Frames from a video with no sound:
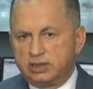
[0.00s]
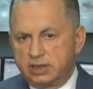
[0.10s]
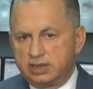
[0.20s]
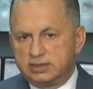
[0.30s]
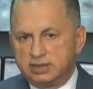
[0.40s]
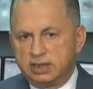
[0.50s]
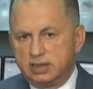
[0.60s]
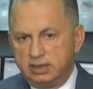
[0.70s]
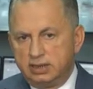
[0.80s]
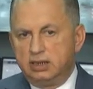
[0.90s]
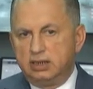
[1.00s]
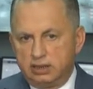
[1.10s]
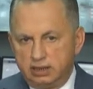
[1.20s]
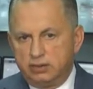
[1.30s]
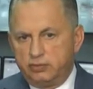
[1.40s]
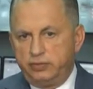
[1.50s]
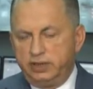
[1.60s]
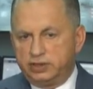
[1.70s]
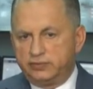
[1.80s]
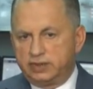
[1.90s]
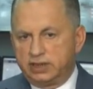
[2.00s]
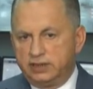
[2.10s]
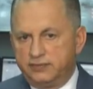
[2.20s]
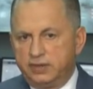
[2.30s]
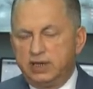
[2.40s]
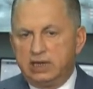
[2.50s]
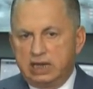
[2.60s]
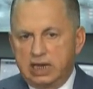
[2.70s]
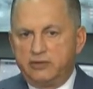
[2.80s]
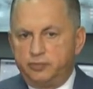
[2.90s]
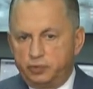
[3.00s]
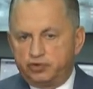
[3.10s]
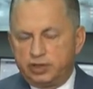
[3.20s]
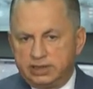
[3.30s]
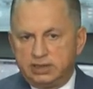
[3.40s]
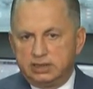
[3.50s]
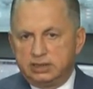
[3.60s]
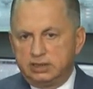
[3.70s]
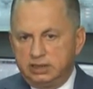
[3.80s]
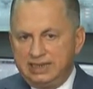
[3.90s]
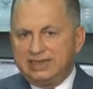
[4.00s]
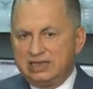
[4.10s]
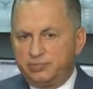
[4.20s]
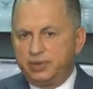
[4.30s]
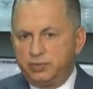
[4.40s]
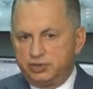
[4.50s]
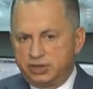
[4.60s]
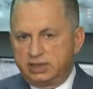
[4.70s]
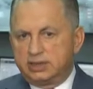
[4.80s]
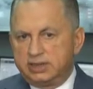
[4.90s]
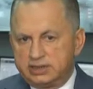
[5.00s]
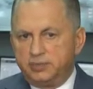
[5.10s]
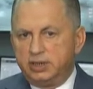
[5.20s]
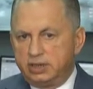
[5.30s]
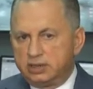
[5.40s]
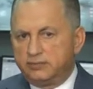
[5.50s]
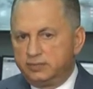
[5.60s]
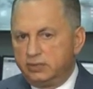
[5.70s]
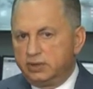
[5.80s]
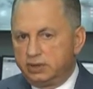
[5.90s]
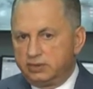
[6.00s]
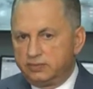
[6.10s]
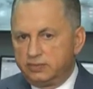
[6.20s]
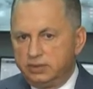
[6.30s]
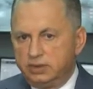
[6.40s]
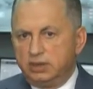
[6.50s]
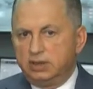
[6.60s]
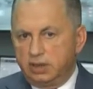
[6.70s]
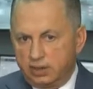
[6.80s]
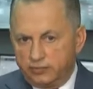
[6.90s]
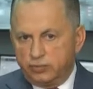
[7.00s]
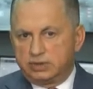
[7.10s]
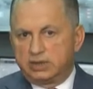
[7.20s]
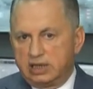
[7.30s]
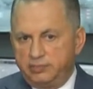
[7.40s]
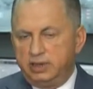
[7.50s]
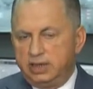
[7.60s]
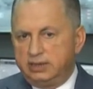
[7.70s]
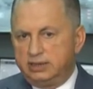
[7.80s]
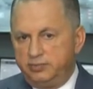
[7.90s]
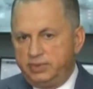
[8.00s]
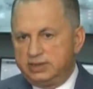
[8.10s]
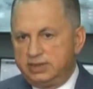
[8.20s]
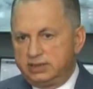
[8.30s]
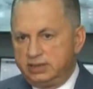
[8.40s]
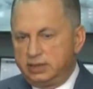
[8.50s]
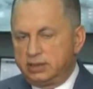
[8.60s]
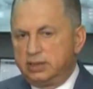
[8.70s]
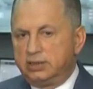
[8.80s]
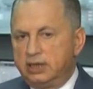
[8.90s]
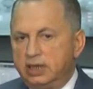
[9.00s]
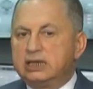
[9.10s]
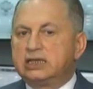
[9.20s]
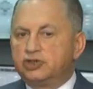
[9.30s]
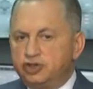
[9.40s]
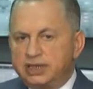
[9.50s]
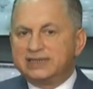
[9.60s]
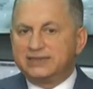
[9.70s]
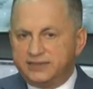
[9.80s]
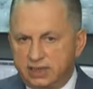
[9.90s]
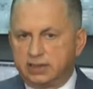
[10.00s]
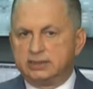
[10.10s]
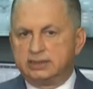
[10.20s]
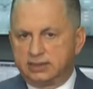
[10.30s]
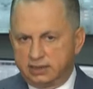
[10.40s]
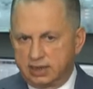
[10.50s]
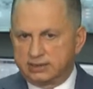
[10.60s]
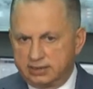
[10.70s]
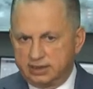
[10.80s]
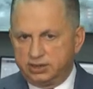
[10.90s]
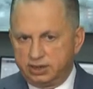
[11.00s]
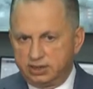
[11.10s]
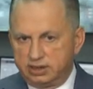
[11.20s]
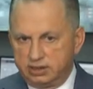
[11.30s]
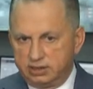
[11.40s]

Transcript: до конца, э, увеличив тарифы. А в бюджете недополучено 30 миллиардов долларов. Вот, обеляйте бизнес, идите на дело, откажитесь от всех затрат сначала,